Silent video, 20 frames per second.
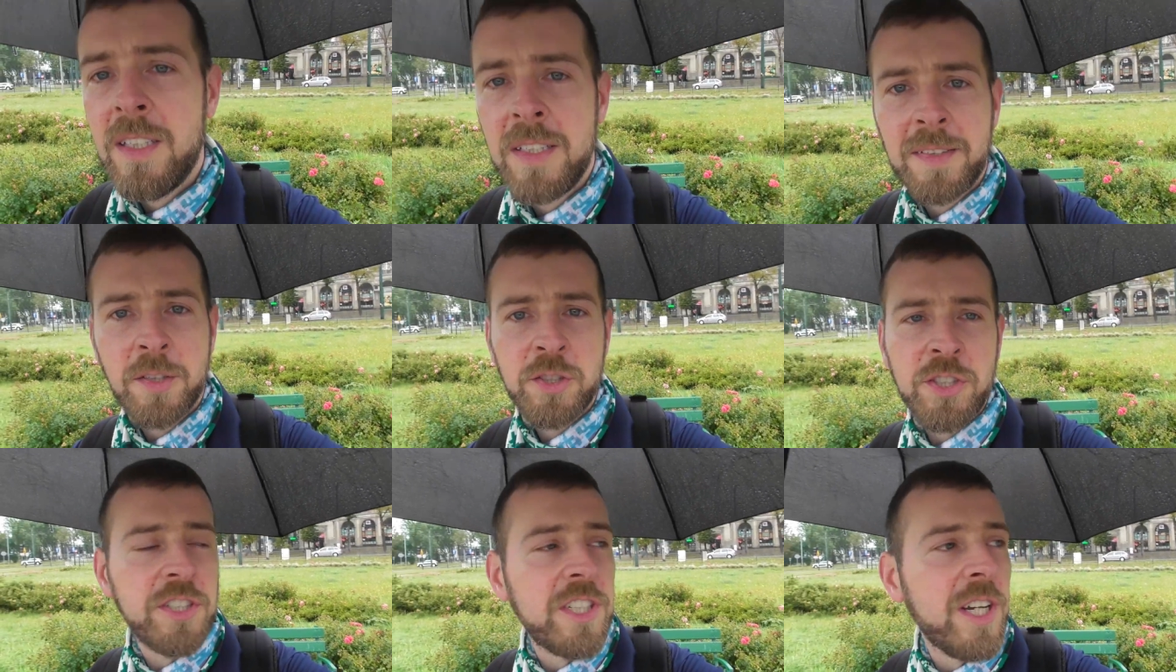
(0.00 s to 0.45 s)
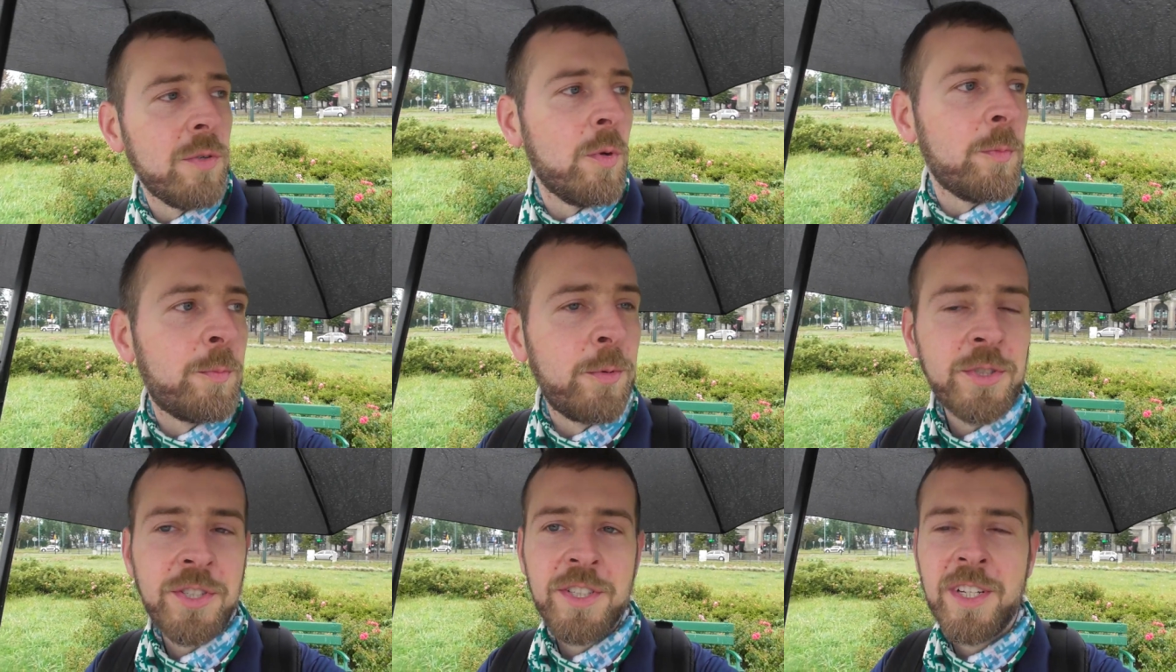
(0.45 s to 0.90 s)
I co się
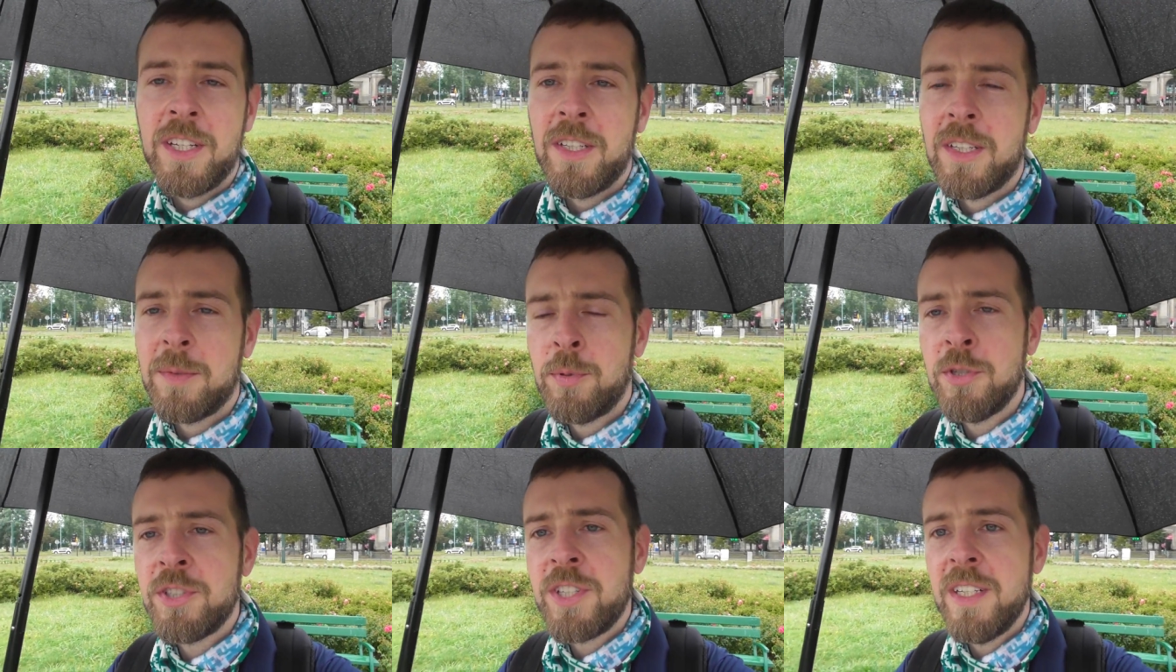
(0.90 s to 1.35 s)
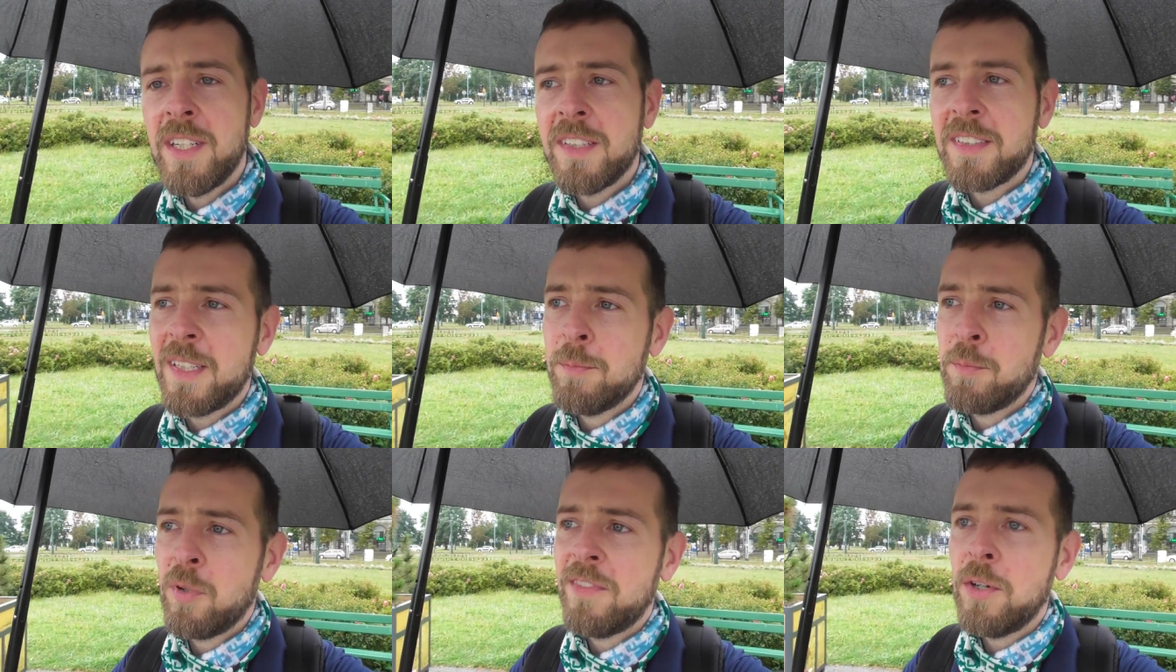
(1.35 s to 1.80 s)
działo później? Później
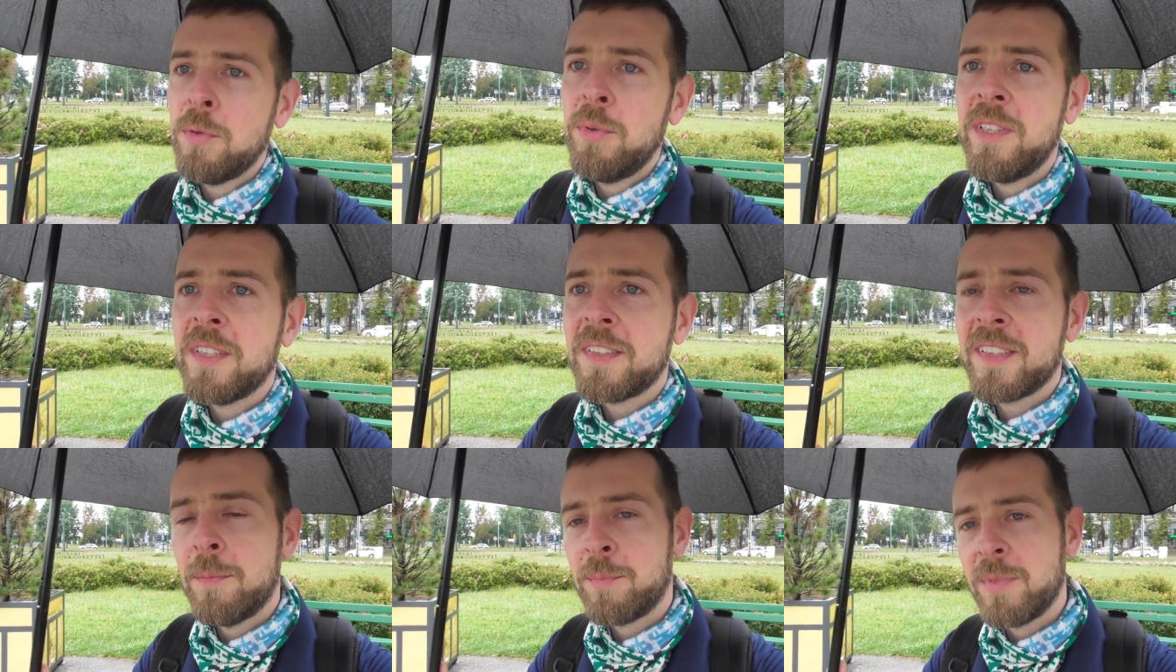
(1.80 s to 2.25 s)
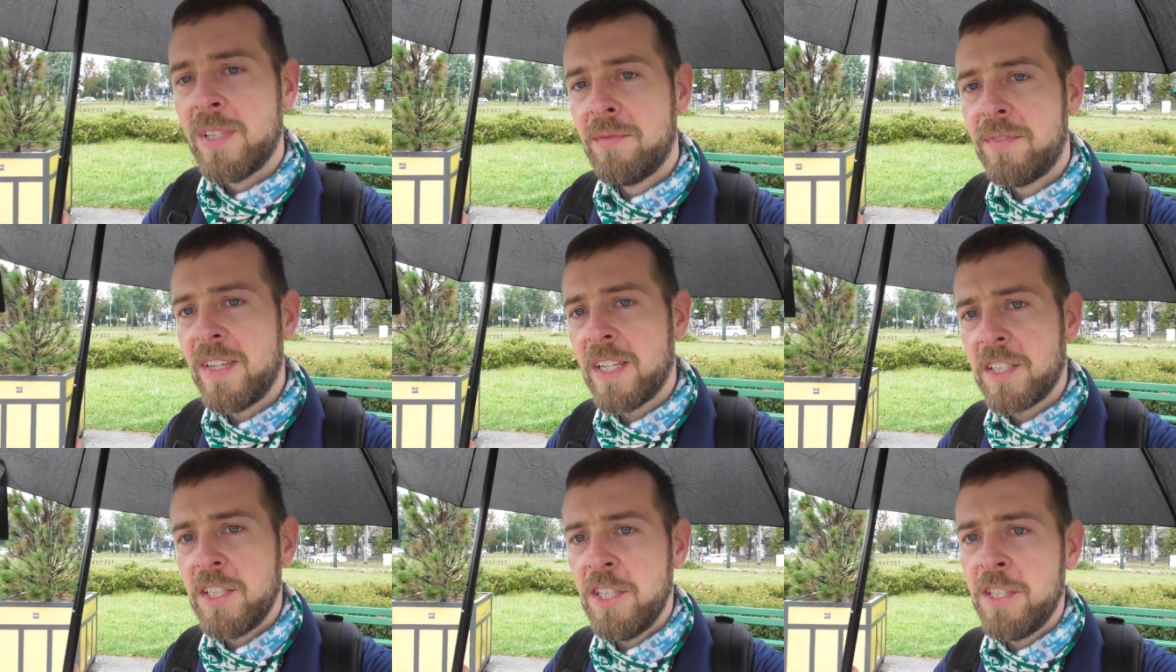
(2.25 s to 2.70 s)
następowały następne
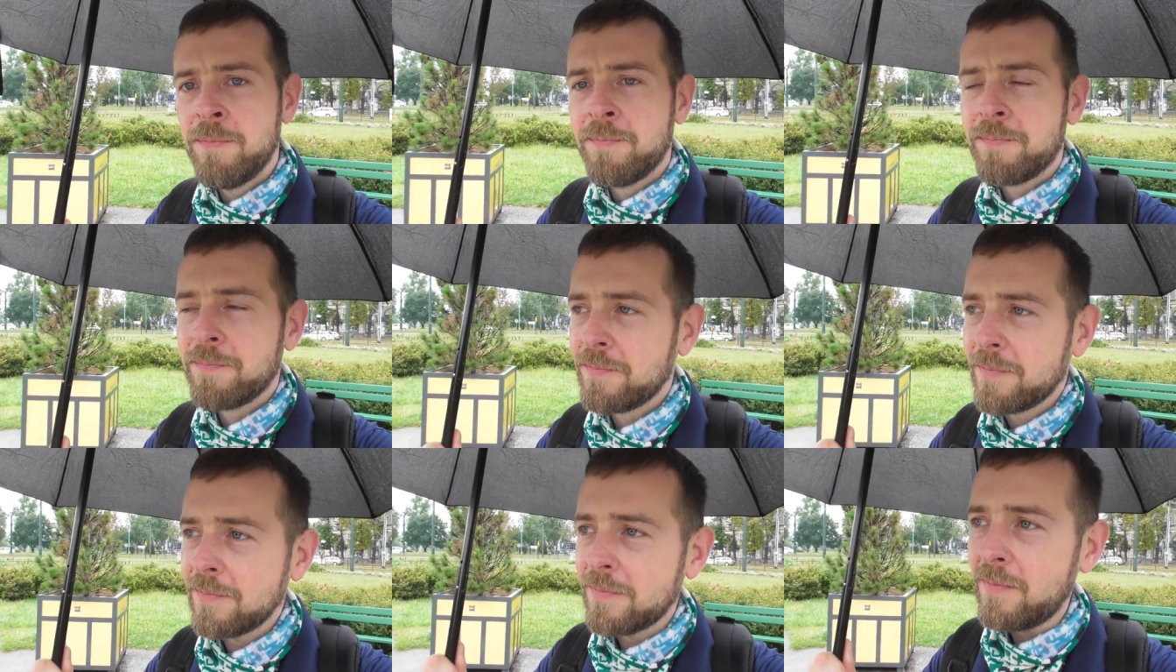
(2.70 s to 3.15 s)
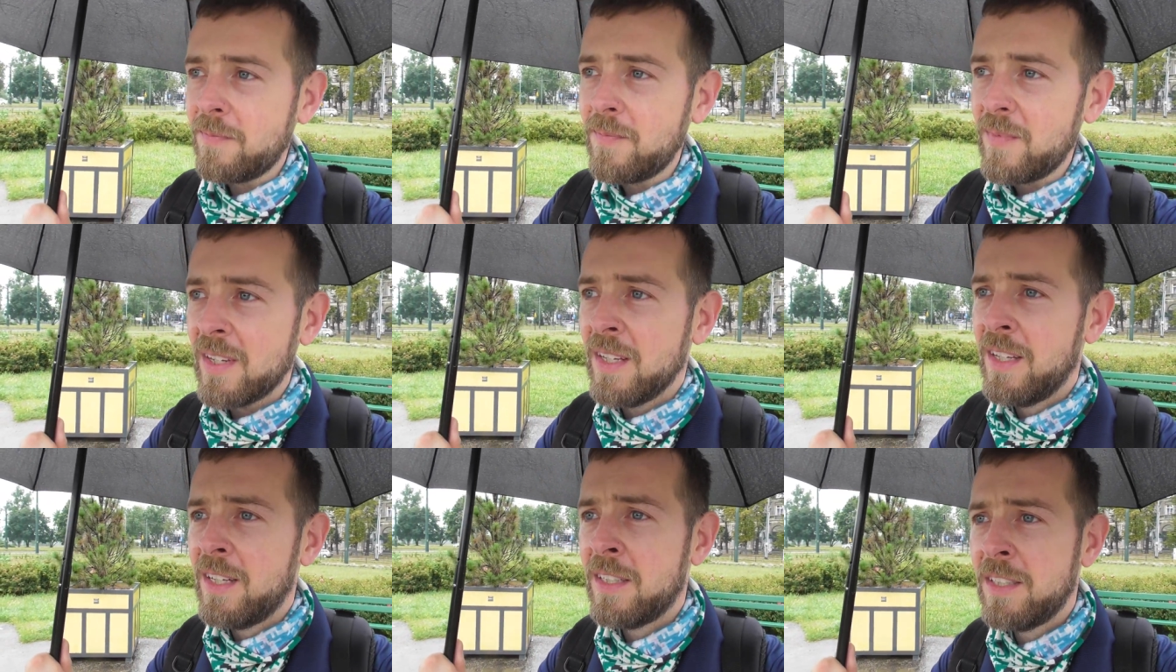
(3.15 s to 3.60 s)
wieki,
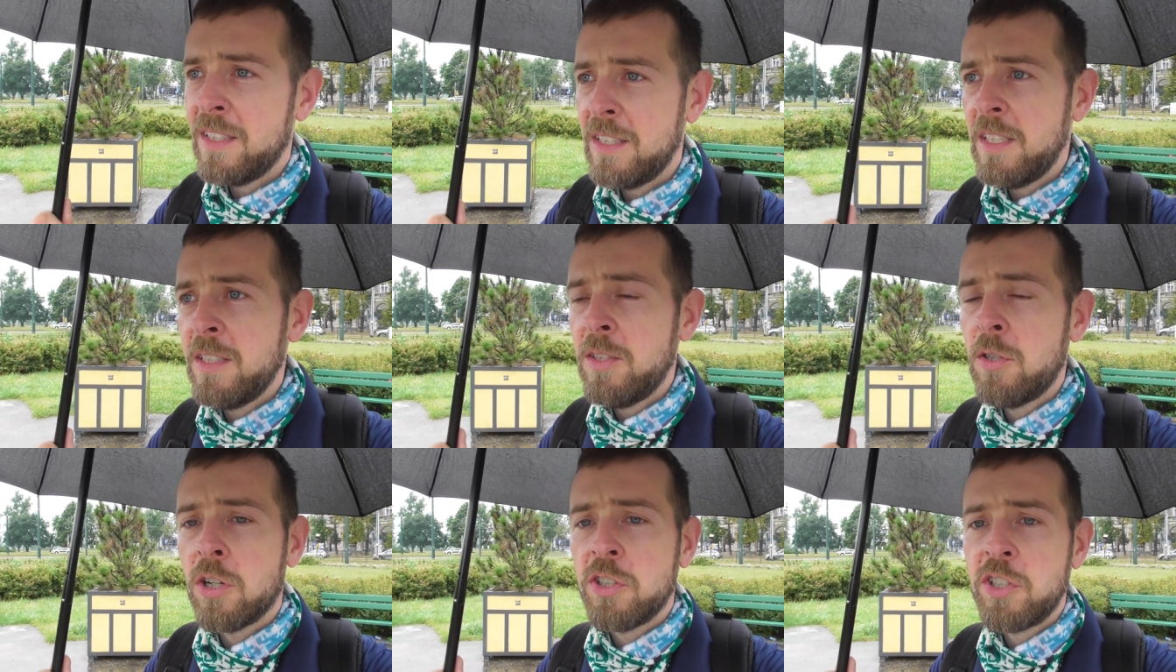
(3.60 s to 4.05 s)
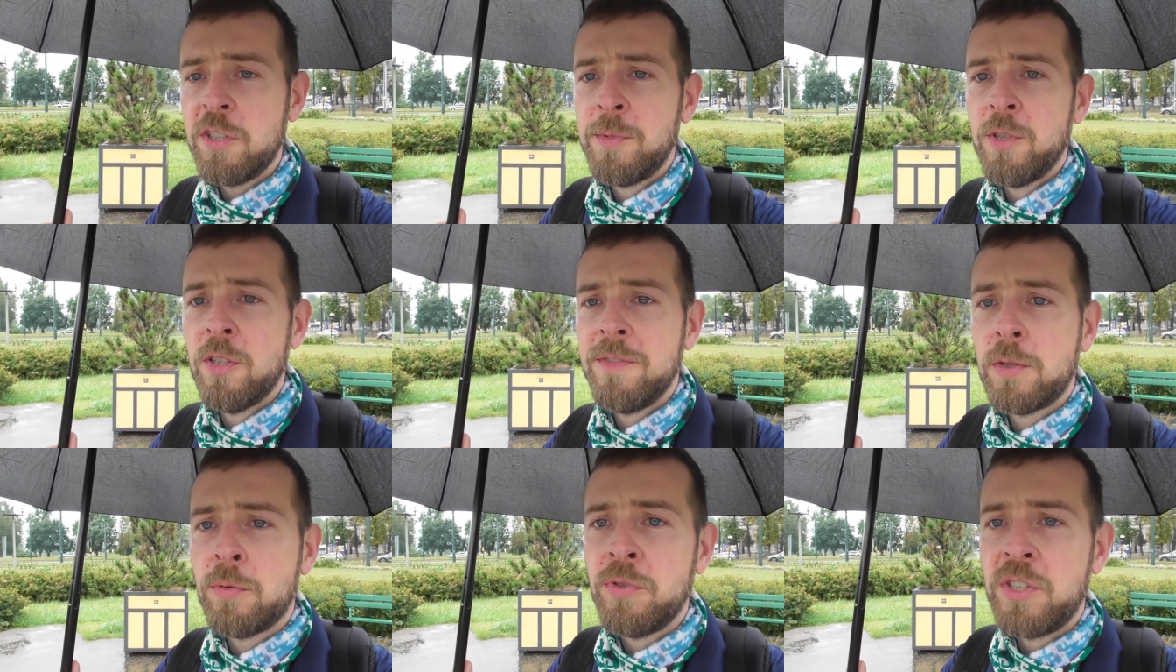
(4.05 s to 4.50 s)
E, I
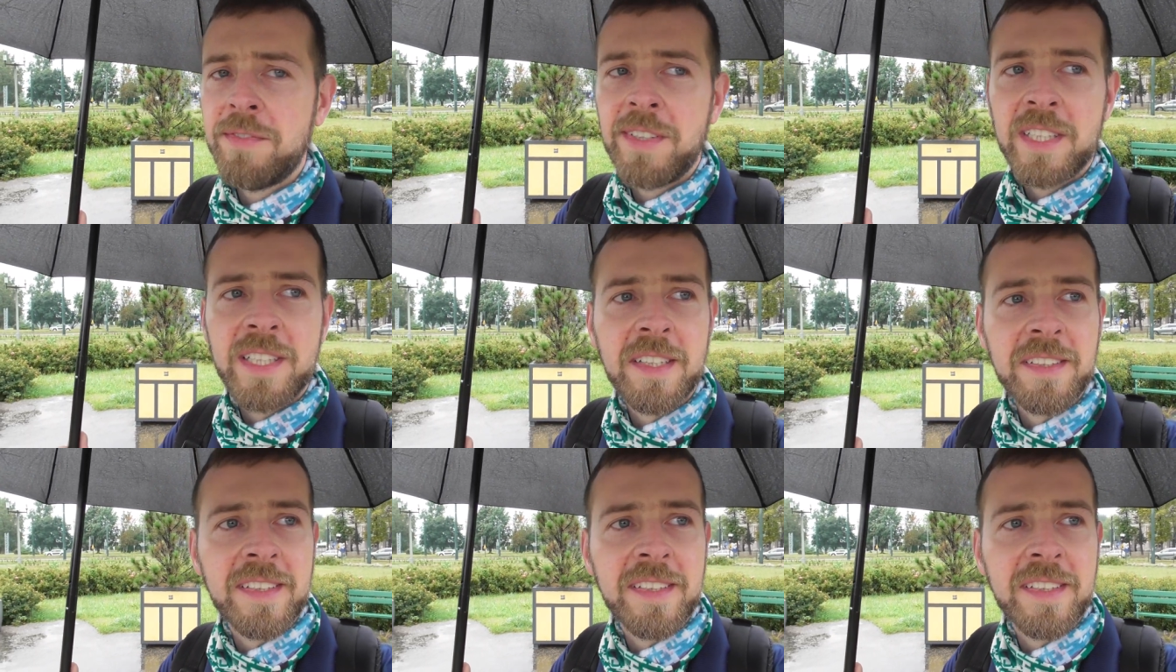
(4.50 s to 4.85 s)
dochodzimy do wieku XIX.